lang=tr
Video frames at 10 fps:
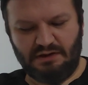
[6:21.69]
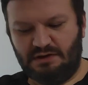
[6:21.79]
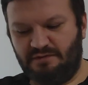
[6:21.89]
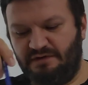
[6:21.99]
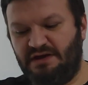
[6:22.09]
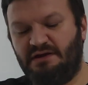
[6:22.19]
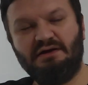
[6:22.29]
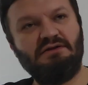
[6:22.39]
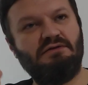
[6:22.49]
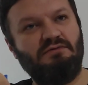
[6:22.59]
E, ve
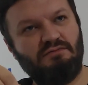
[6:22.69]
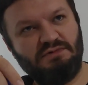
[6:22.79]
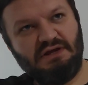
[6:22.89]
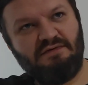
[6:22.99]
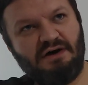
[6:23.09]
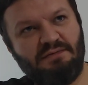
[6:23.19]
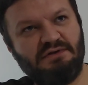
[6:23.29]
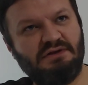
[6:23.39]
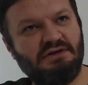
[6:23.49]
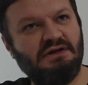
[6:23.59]
hani
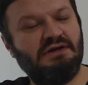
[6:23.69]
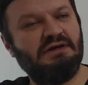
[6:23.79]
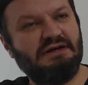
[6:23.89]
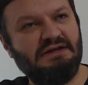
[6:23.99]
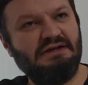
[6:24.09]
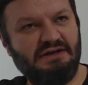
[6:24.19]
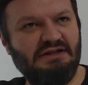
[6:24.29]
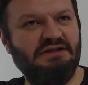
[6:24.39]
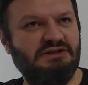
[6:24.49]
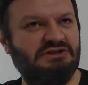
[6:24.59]
devamında da il,
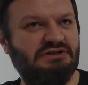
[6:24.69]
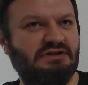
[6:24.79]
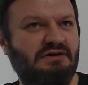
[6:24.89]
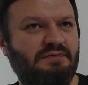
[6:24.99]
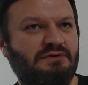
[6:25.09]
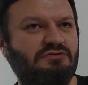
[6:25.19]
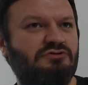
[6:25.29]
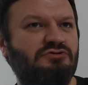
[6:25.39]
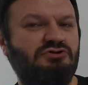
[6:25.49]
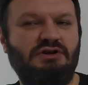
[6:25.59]
ilin içinde devam
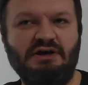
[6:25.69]
ediyorsunuz ya.